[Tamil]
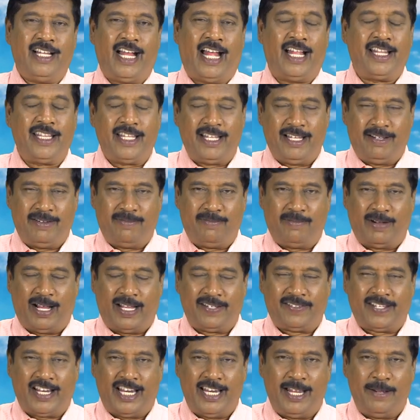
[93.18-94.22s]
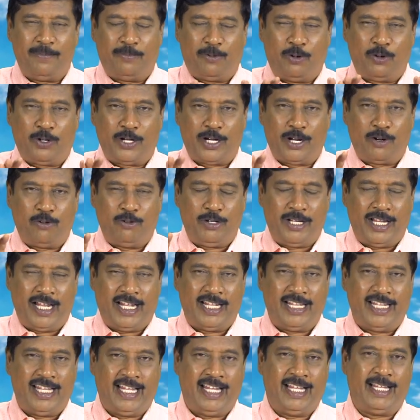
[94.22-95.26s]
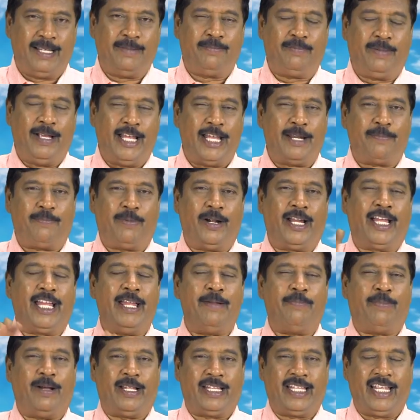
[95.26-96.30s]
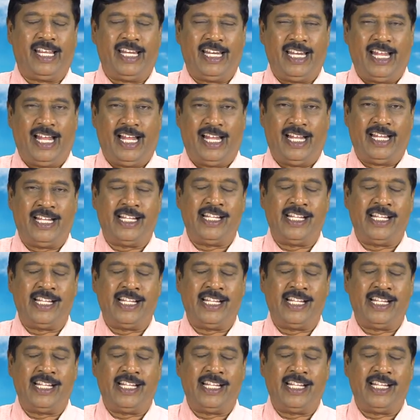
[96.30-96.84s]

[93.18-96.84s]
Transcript: அந்த வாசல்லே போட்டிருக்கக்கூடிய அந்த பெயர் பலகையை பார்த்தீங்கன்னா